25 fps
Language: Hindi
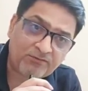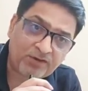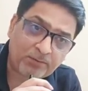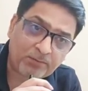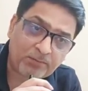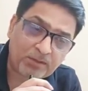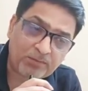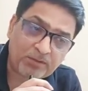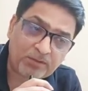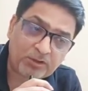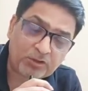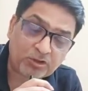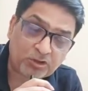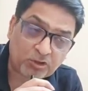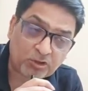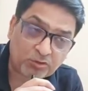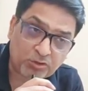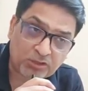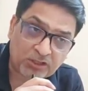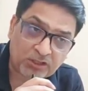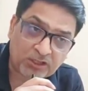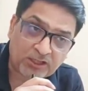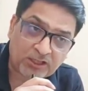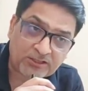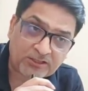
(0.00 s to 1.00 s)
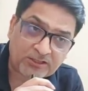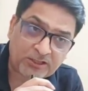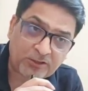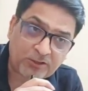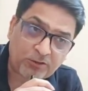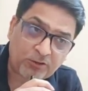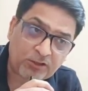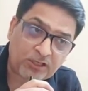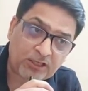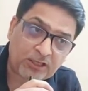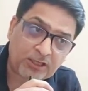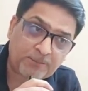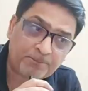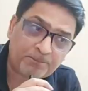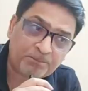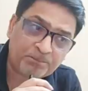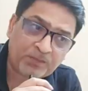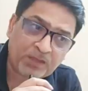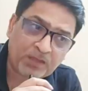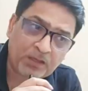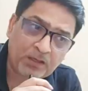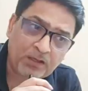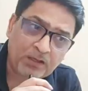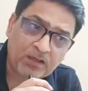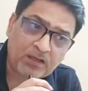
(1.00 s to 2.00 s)
फैमिली में तो ज़रूर कराना चाहिए और अगर
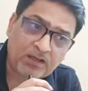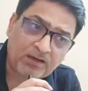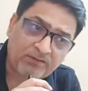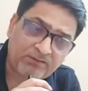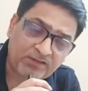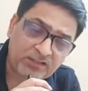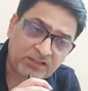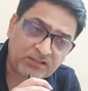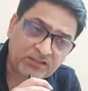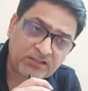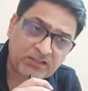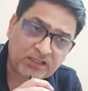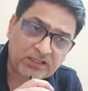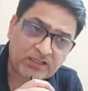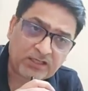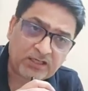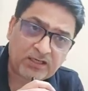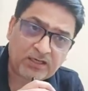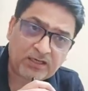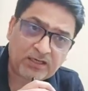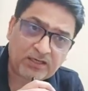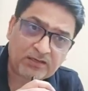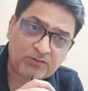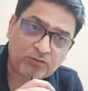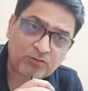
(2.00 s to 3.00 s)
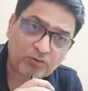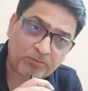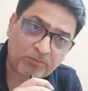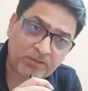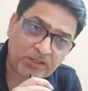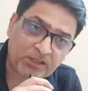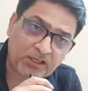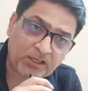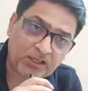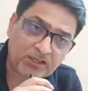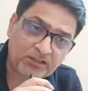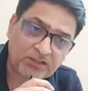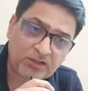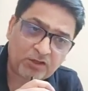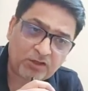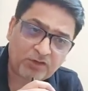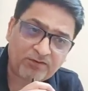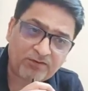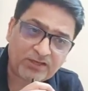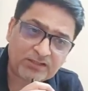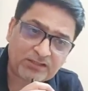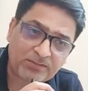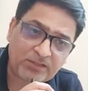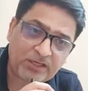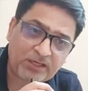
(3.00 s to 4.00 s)
आपका वजन ज़्यादा है तो भी कराना चाहिए और
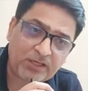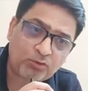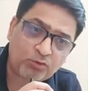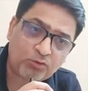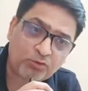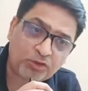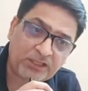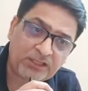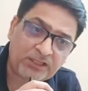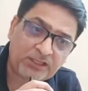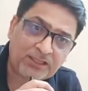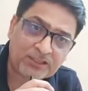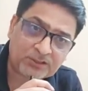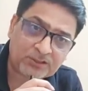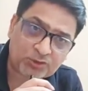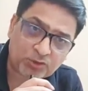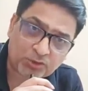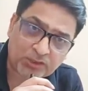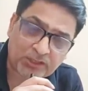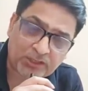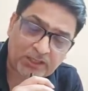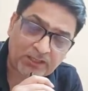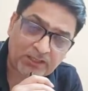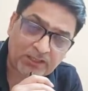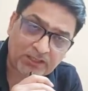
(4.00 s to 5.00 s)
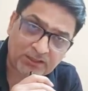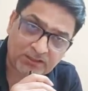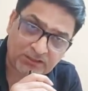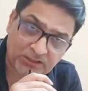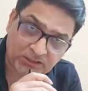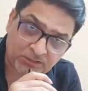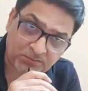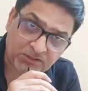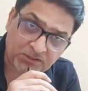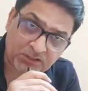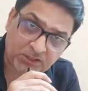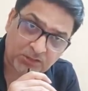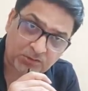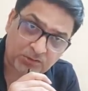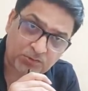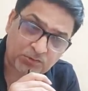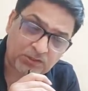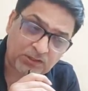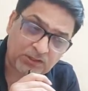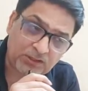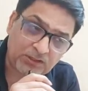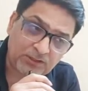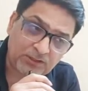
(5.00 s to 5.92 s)
वैसे भी एक रूटीन टेस्ट हो गया ये सच बता रहा हूँ